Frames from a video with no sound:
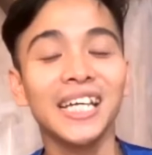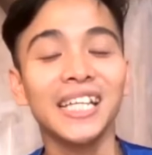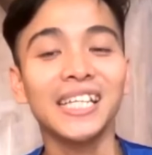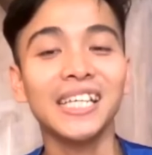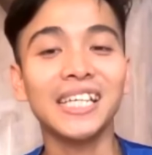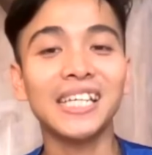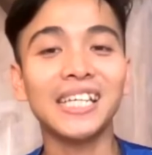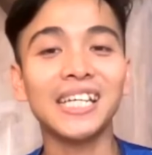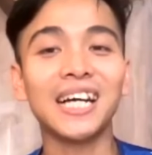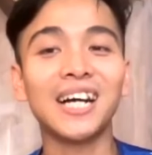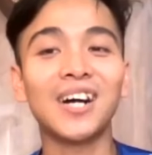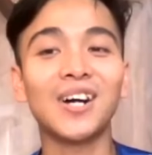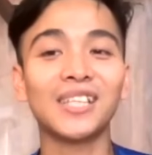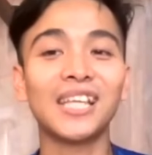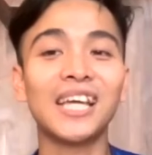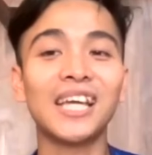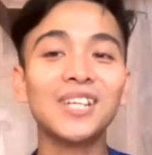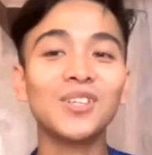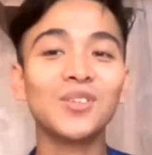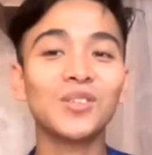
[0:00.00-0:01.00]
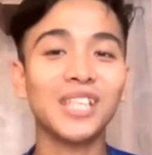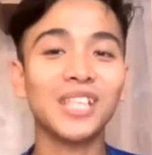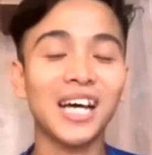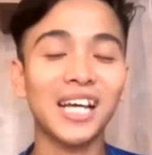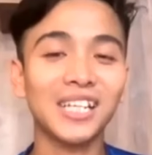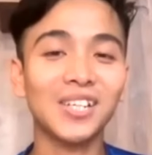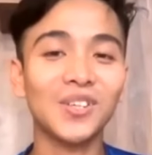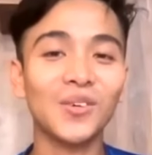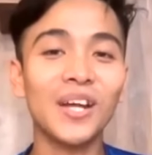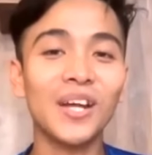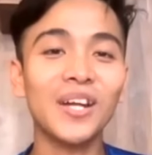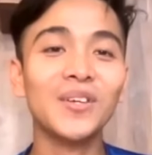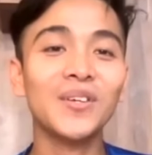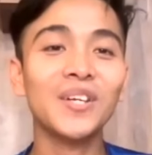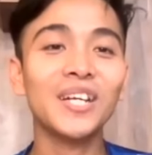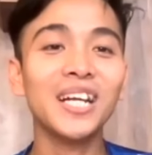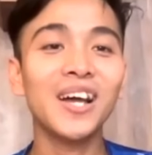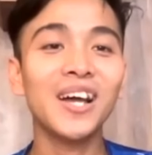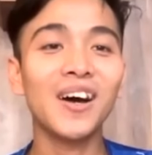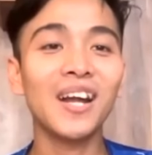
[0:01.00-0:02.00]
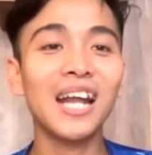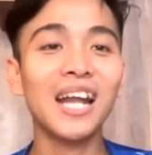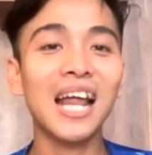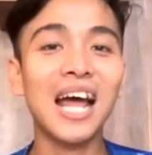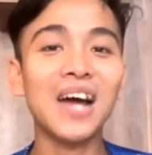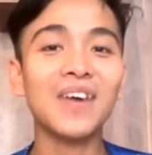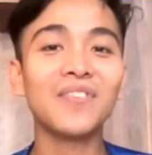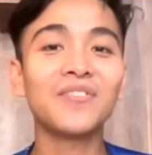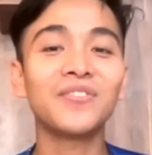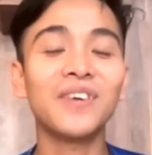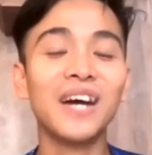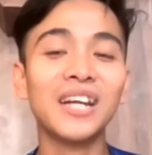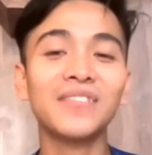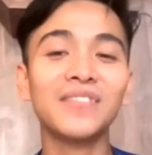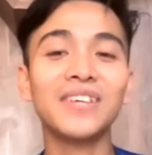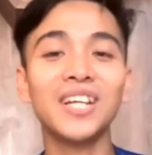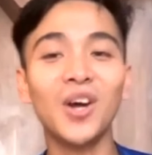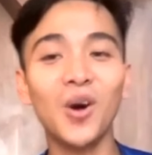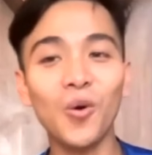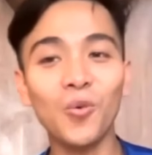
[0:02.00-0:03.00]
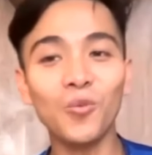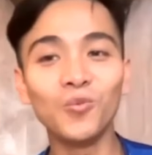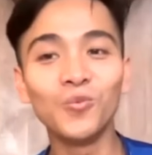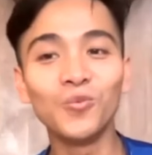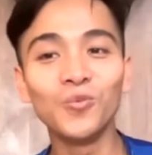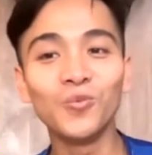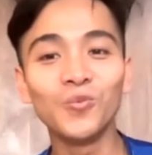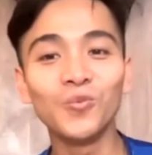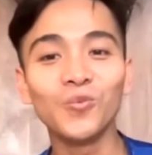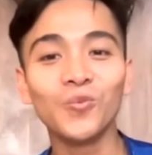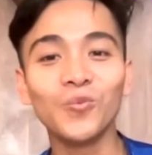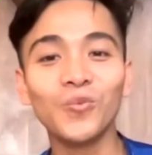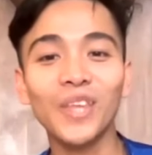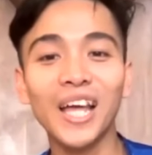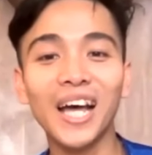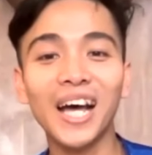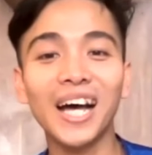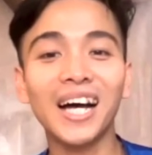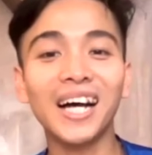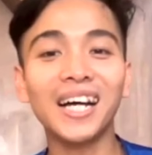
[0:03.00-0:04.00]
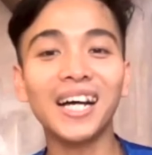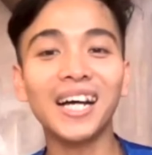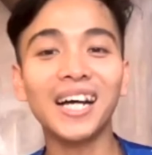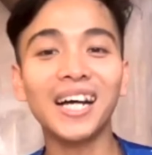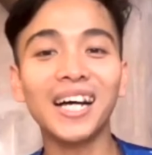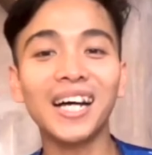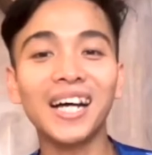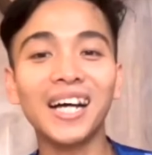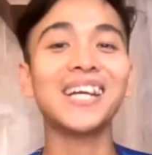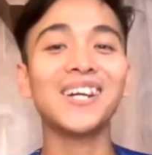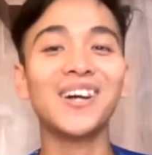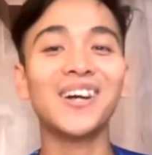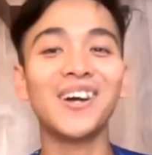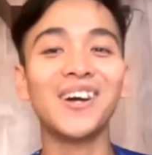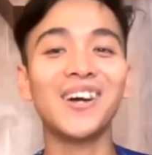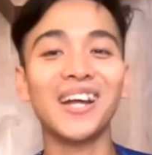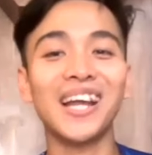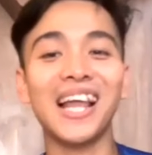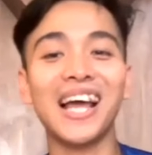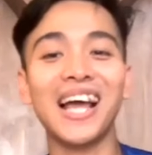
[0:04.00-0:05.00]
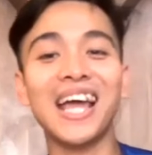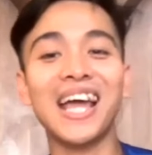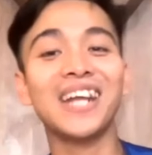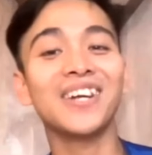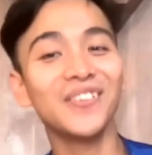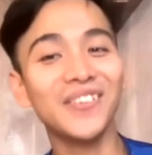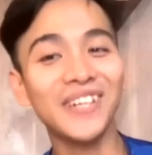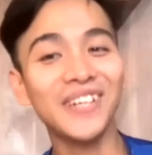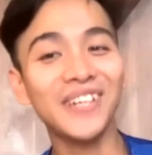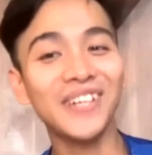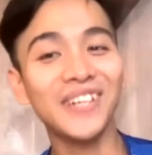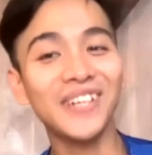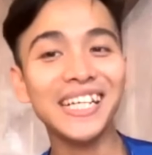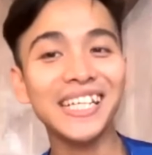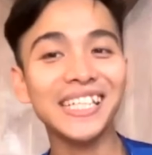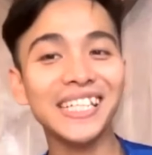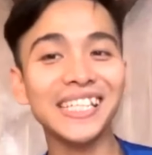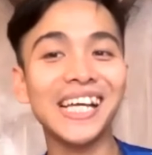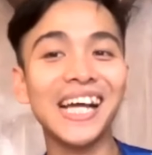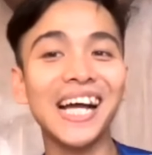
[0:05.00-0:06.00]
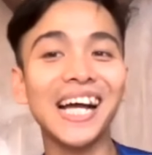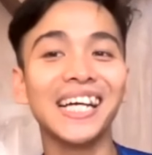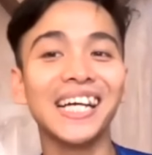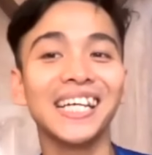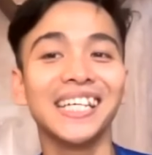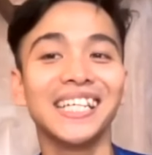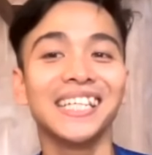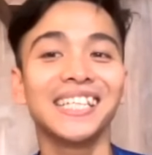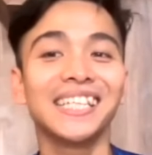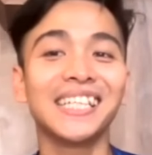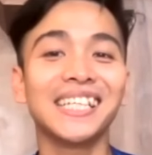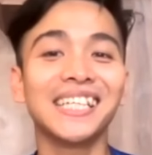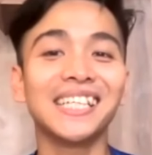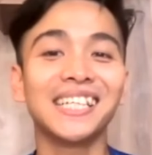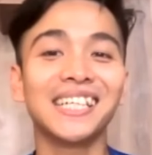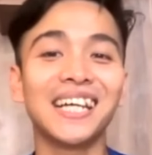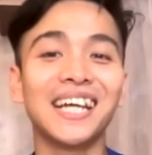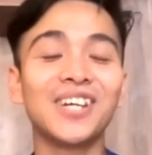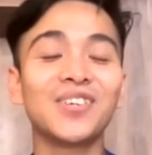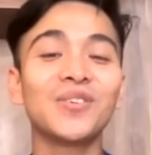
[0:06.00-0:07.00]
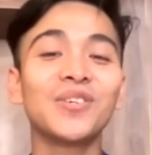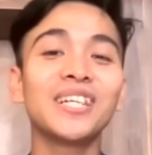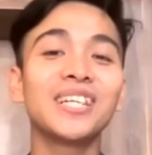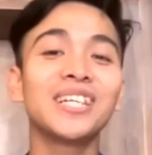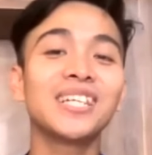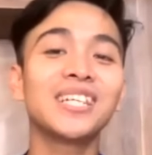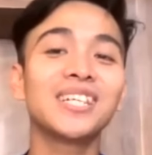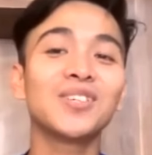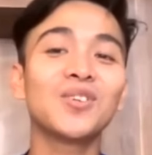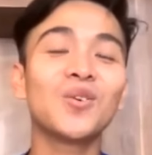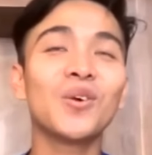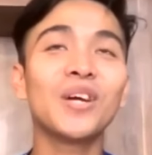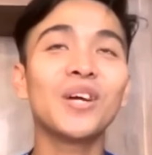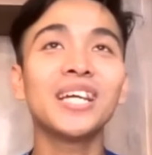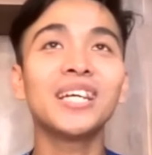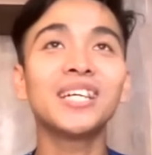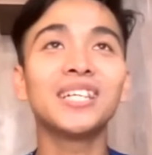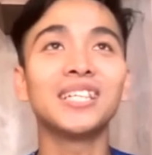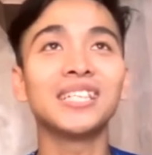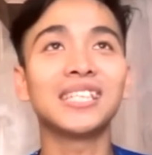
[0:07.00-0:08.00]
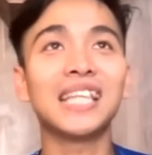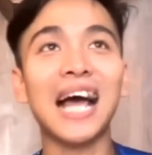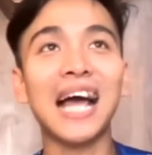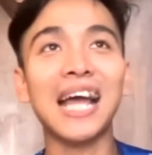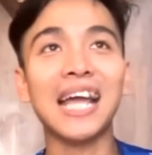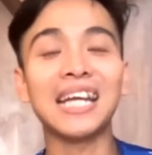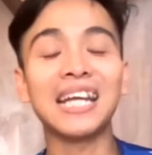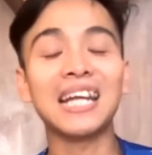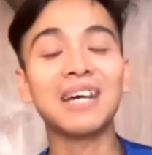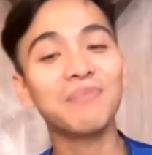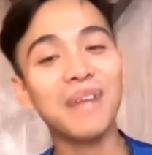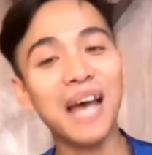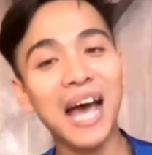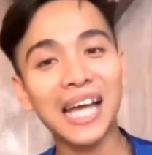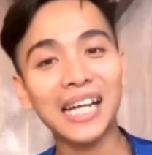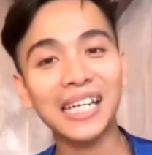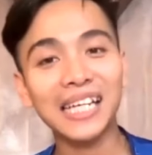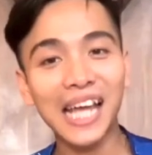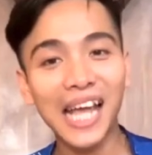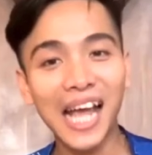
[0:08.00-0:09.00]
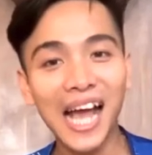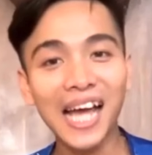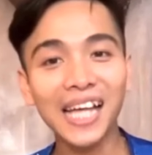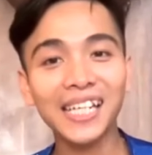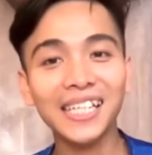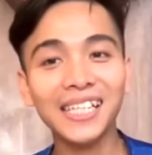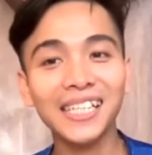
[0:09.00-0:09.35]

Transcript: thì uh, họ tên của thật của Henry đó là Phan Văn Hùng à, mọi người hay gọi là Henry nha thì uh, Henry uh, quê ở tại Nam Đàn Nghệ An